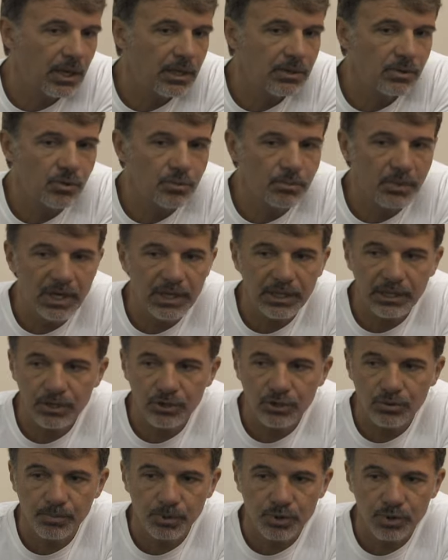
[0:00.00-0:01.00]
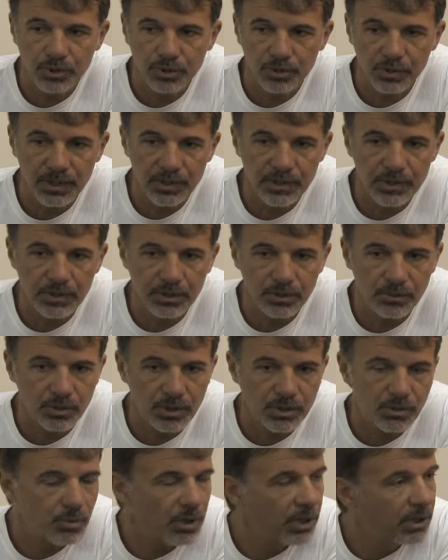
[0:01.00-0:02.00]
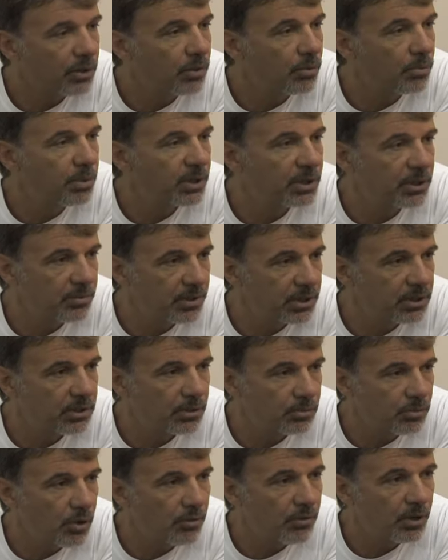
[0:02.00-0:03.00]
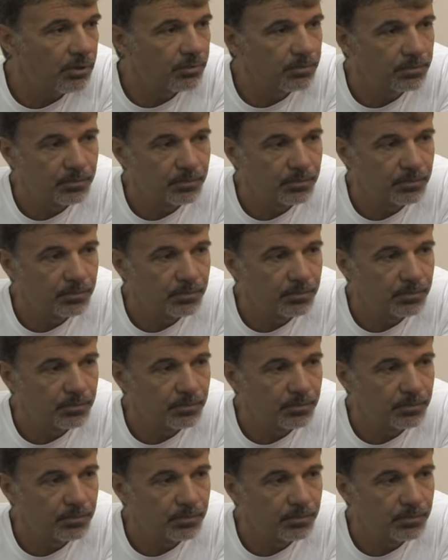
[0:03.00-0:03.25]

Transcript: è normale che ci possano essere in una squadra completamente nuova